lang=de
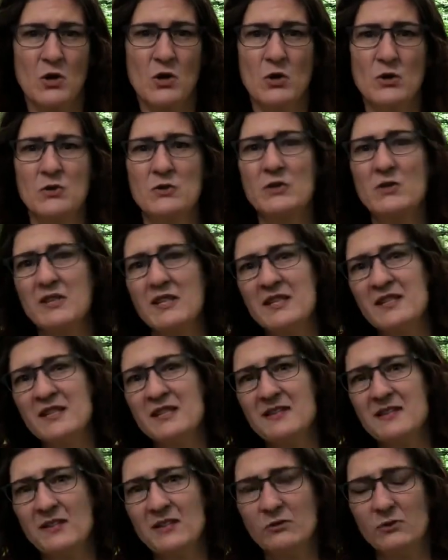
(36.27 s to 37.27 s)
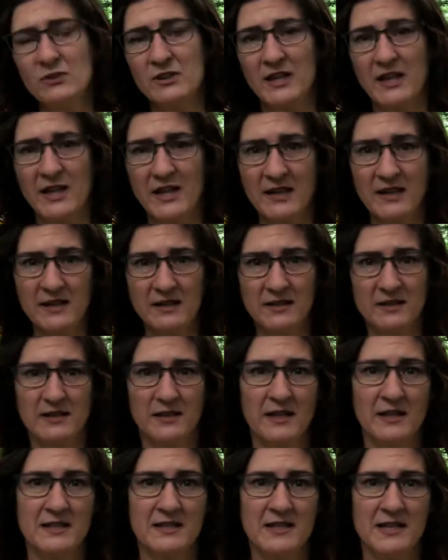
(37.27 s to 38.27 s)
Und so sitzen sie nun da,
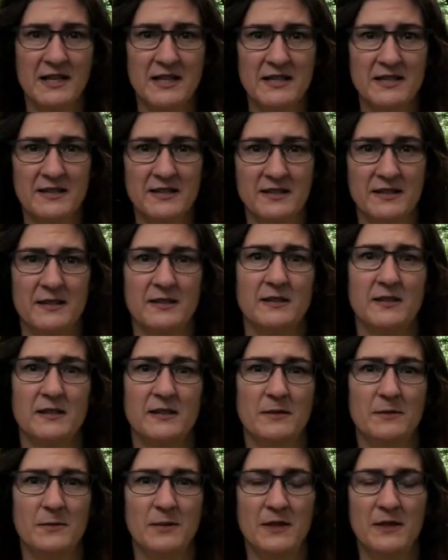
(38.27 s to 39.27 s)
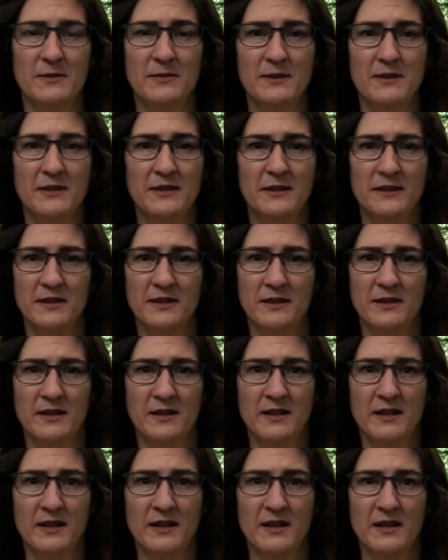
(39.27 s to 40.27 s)
erzählt es die Bibel,
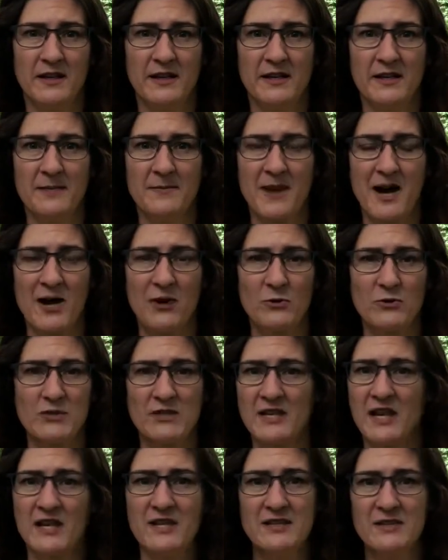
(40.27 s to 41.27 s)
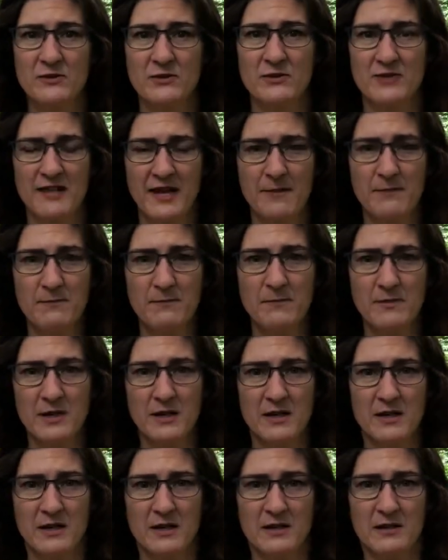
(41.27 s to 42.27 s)
in dem Haus, alle zusammen
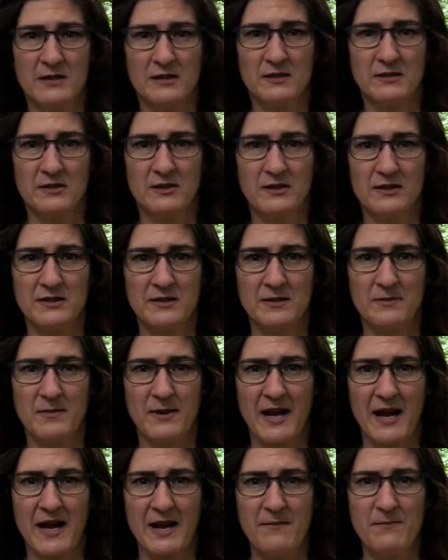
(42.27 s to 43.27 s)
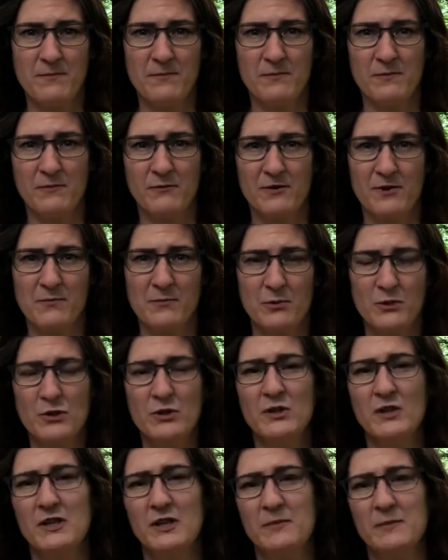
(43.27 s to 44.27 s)
sollen sie bleiben,
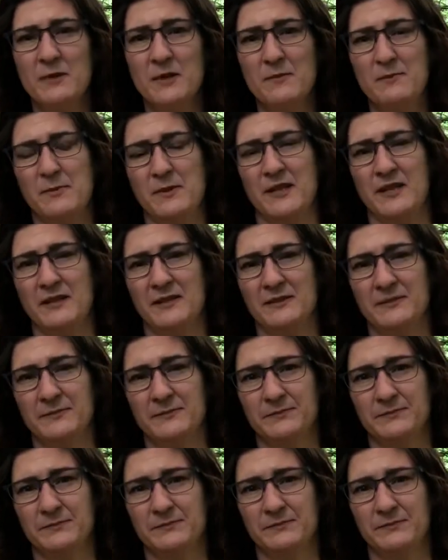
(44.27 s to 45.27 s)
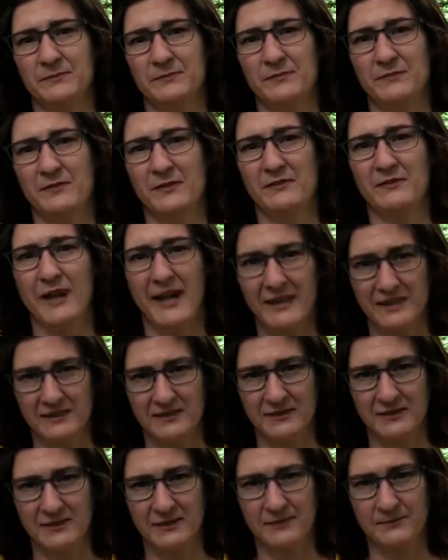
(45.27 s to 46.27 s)
verbunden im Gebet,
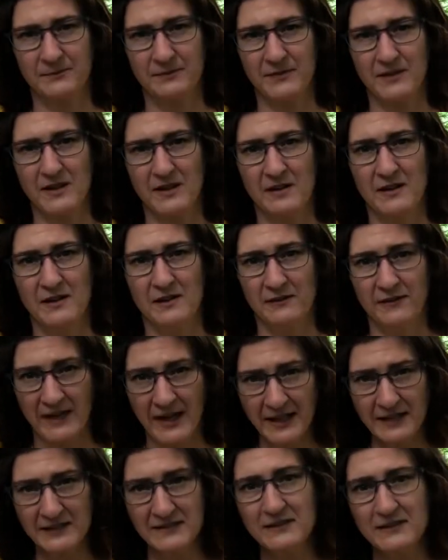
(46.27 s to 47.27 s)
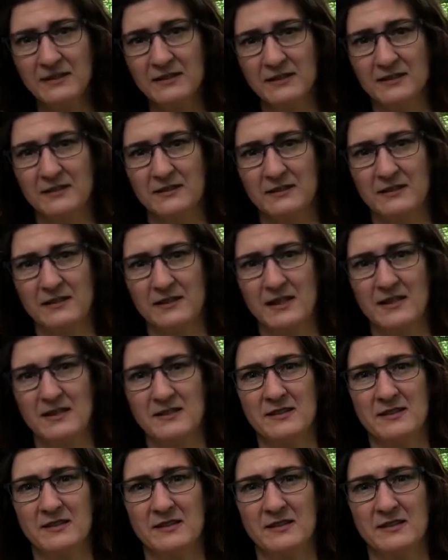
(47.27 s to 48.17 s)
wartend. Wartend, dass